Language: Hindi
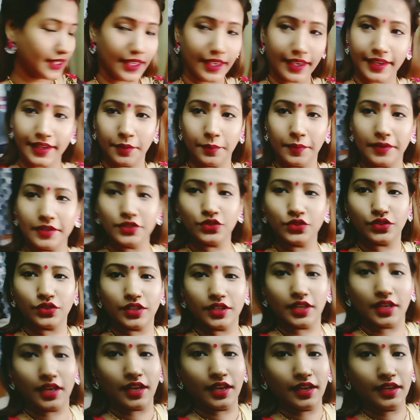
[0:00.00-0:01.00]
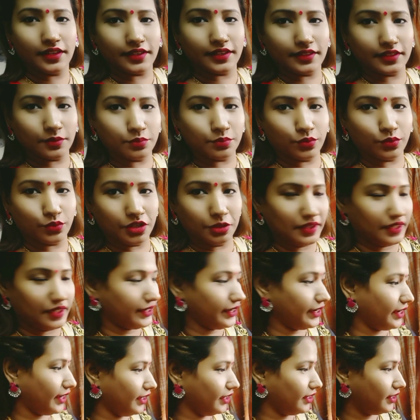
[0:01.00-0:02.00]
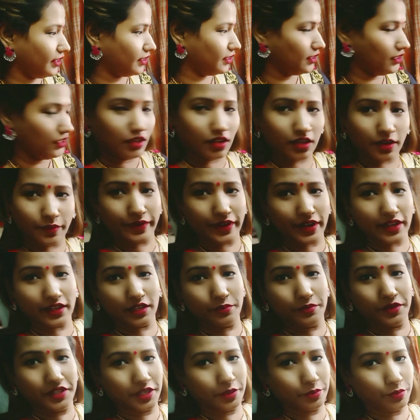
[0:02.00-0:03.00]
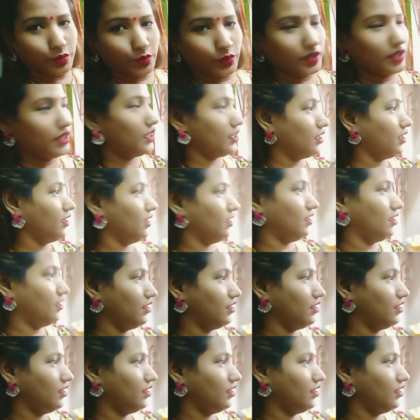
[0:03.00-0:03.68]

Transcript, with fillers: खिकरी बन चुकी है इधर पूरी बन रही है अब रहेगा मीठे पुए है ना